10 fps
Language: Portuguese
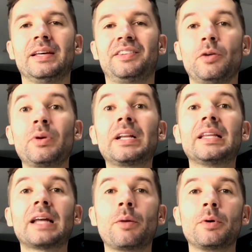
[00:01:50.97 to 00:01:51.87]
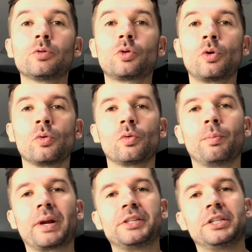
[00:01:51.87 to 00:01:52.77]
Se eu inclinar o meu tronco
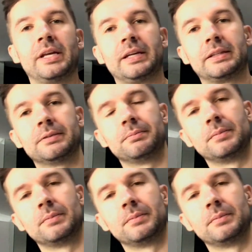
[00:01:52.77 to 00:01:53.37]
para a direita,